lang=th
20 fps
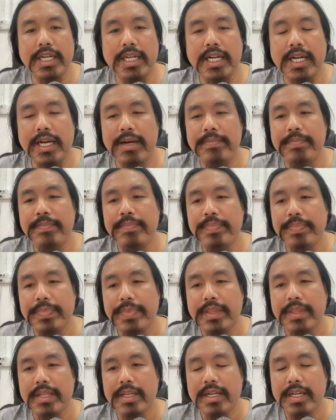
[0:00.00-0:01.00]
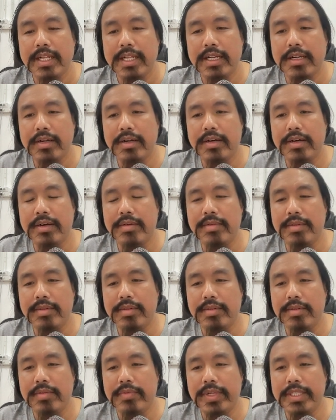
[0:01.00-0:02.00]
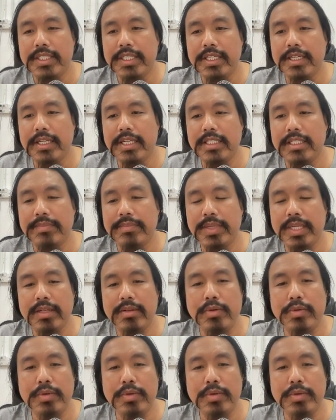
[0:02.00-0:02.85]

นะครับ แล้วก็วันที่ก็น่าจะมีล